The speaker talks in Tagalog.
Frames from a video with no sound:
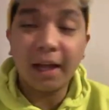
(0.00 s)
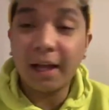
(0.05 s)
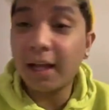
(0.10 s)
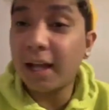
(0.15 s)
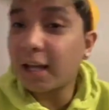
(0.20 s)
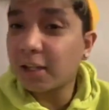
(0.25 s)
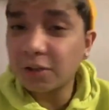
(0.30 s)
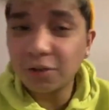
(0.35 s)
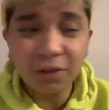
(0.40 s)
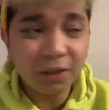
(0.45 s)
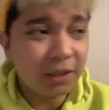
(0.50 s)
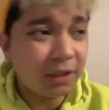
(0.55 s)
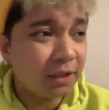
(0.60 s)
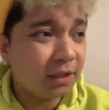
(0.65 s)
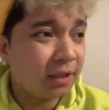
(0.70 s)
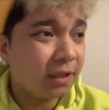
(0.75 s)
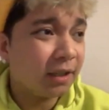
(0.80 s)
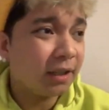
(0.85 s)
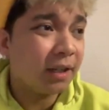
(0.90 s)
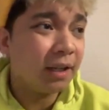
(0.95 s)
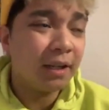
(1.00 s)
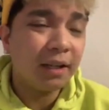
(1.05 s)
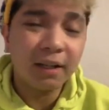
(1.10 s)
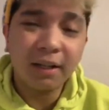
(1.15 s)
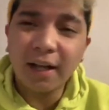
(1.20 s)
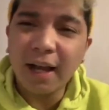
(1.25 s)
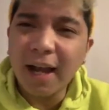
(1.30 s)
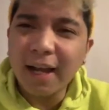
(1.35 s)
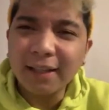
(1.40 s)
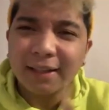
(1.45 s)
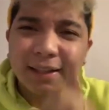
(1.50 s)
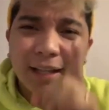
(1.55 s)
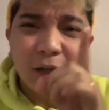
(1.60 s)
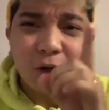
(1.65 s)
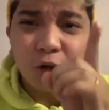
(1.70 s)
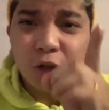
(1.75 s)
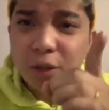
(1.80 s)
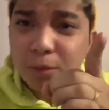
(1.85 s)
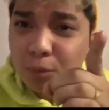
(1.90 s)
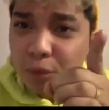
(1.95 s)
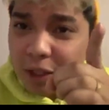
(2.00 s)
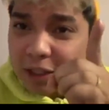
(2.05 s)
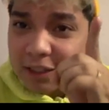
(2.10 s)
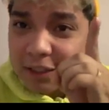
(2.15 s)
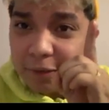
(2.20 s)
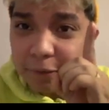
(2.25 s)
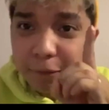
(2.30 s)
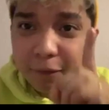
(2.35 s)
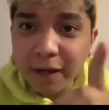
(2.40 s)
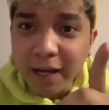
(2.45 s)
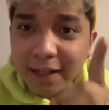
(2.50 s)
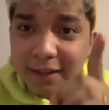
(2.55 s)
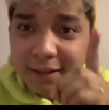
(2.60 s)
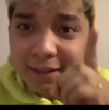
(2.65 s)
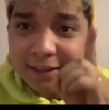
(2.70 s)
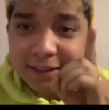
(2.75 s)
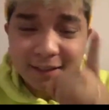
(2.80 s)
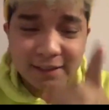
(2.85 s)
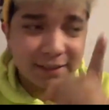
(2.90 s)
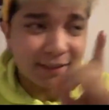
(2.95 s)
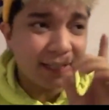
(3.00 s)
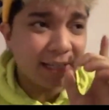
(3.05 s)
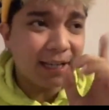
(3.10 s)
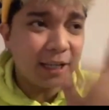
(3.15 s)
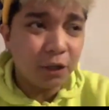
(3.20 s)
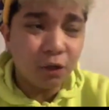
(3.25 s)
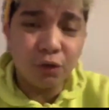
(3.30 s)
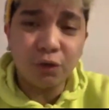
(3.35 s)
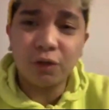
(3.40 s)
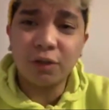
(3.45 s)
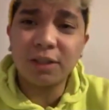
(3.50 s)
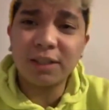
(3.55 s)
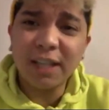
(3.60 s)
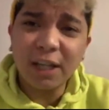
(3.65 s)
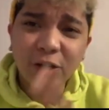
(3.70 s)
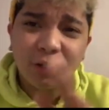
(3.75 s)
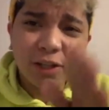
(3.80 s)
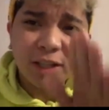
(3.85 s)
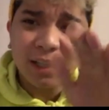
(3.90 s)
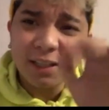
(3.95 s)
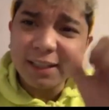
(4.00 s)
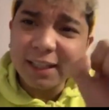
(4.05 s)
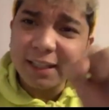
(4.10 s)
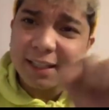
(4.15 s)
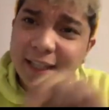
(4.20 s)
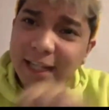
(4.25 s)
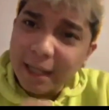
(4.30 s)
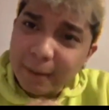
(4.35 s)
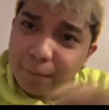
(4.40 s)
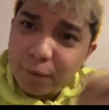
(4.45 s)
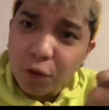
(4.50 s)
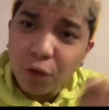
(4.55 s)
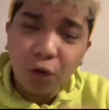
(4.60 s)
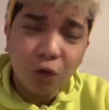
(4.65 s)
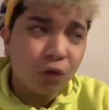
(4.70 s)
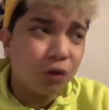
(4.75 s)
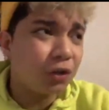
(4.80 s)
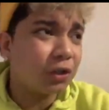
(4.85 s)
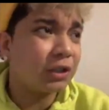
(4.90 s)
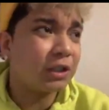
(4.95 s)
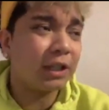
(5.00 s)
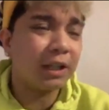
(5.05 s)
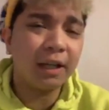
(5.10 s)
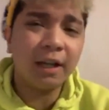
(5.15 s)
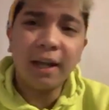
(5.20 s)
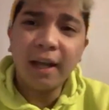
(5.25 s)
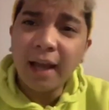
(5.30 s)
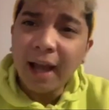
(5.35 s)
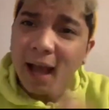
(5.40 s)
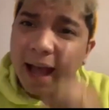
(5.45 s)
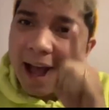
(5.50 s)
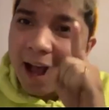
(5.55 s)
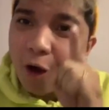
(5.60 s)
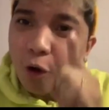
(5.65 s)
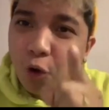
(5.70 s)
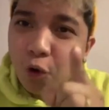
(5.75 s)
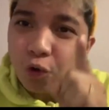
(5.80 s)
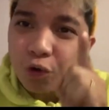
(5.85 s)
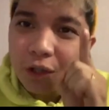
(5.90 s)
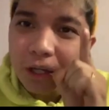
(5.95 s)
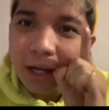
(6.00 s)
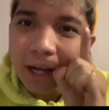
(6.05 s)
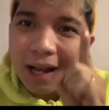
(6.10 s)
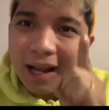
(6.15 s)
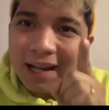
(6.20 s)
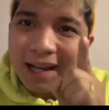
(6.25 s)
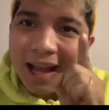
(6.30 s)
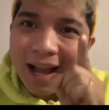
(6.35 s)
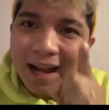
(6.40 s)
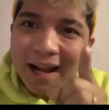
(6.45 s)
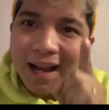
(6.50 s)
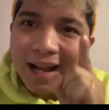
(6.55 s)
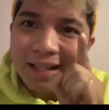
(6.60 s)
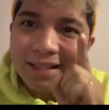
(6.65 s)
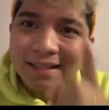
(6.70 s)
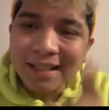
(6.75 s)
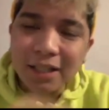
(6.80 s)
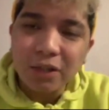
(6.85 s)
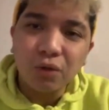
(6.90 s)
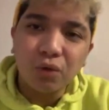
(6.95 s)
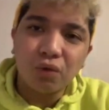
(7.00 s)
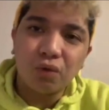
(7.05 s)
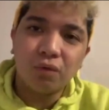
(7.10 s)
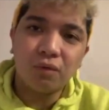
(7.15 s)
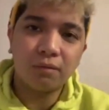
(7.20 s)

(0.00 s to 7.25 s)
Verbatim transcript: Actually, kahit tanongin mo yan si Francis De Leon, siya yung nagda-drive ng kotse. Ako nag-alaga sa'yo.